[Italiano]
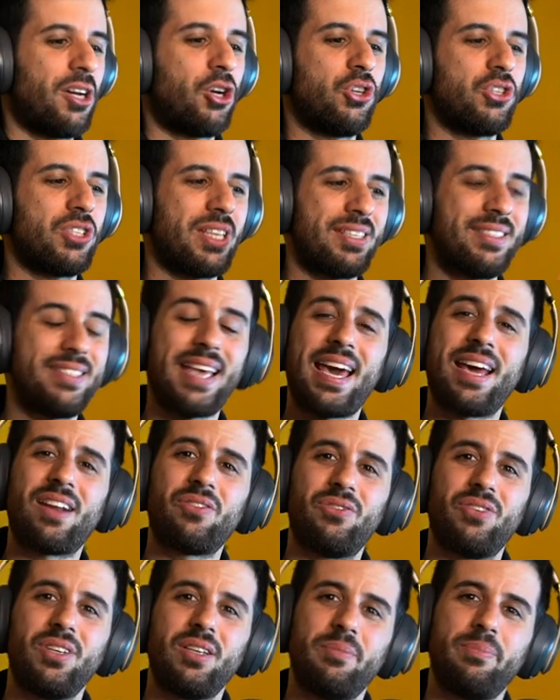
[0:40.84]
cosa
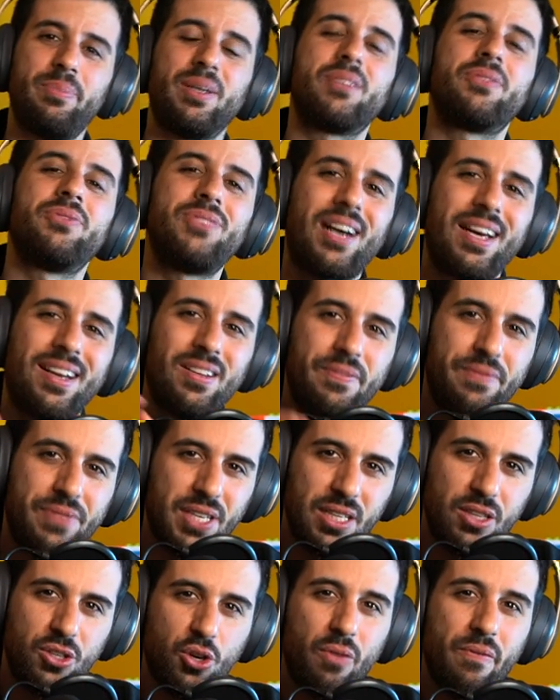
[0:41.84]
serve per fare
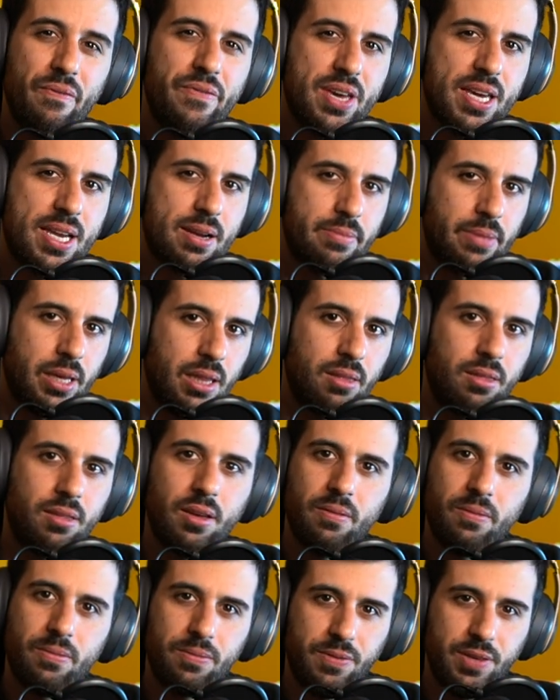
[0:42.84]
video
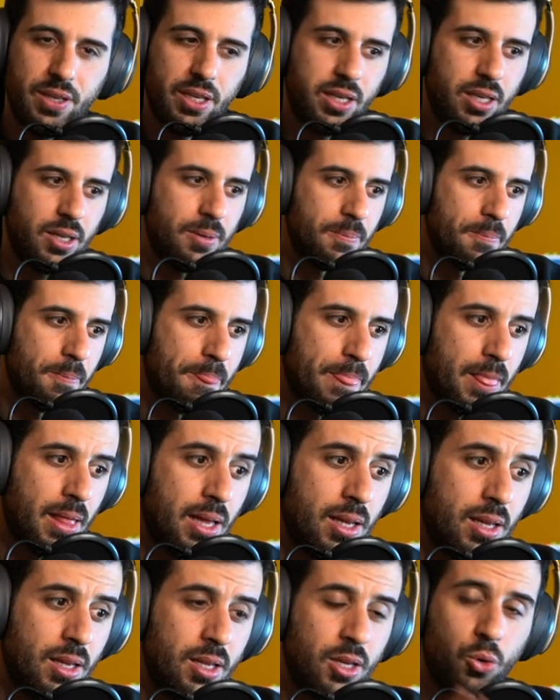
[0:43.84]
veramente fighi.
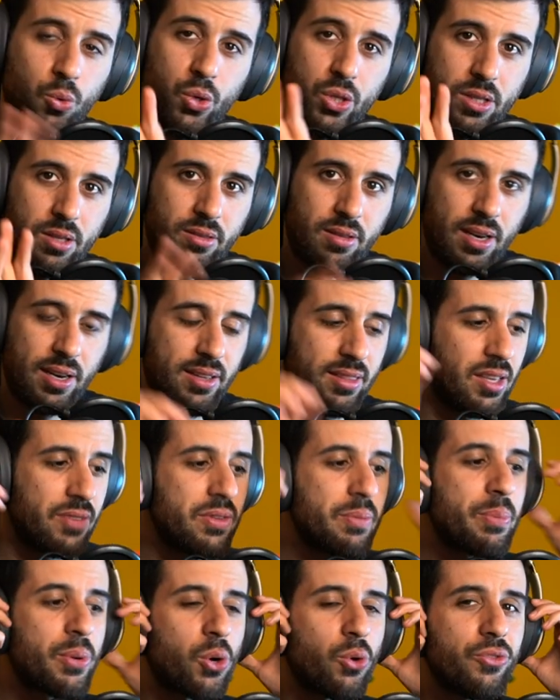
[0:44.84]
Quindi
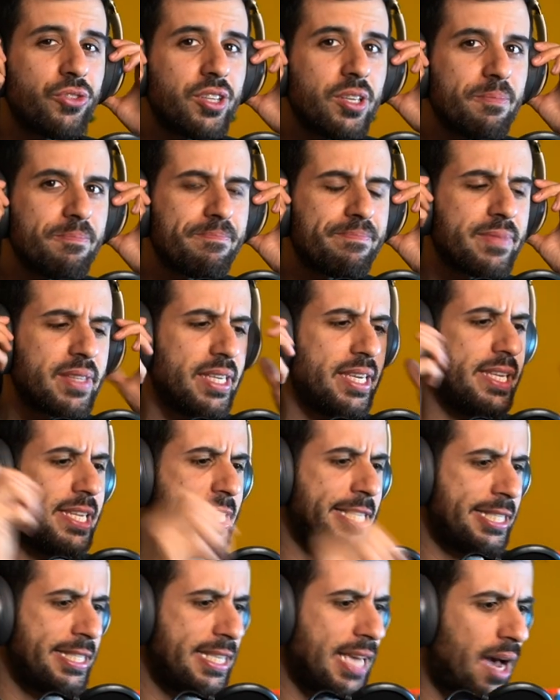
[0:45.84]
tenetevi pronti,
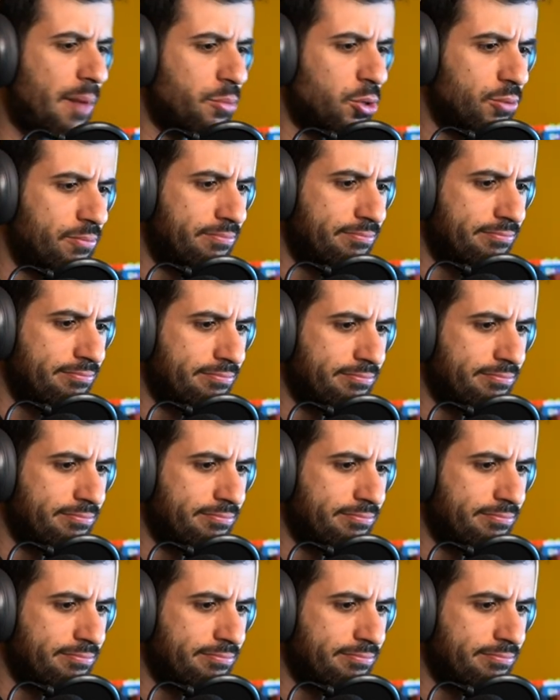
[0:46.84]
iniziamo!